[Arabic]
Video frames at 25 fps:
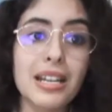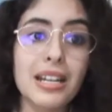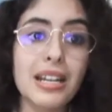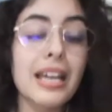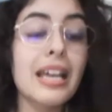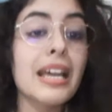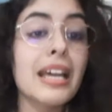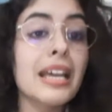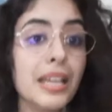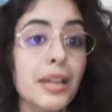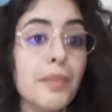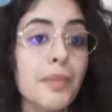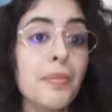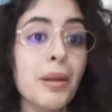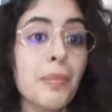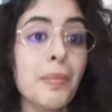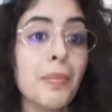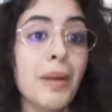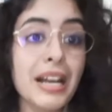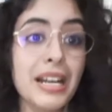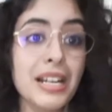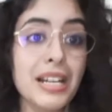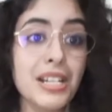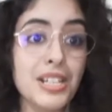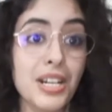كيما
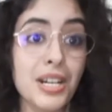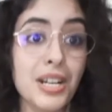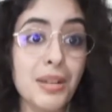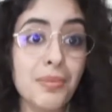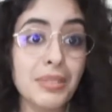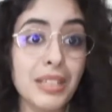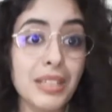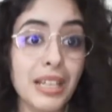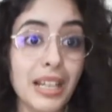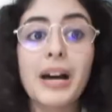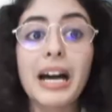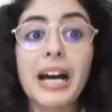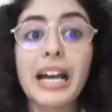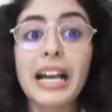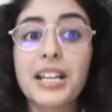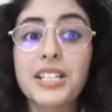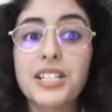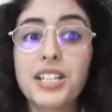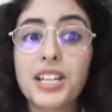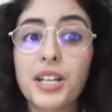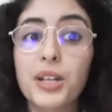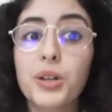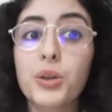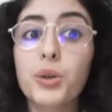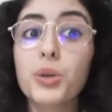المهرجان متاعنا
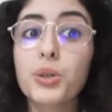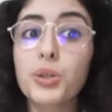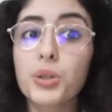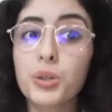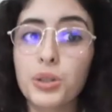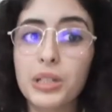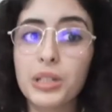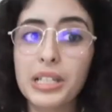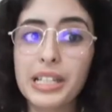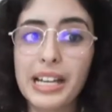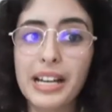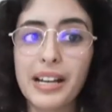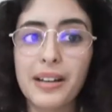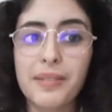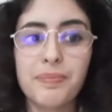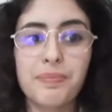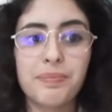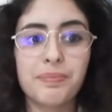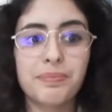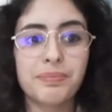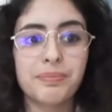مهرجان كونوليا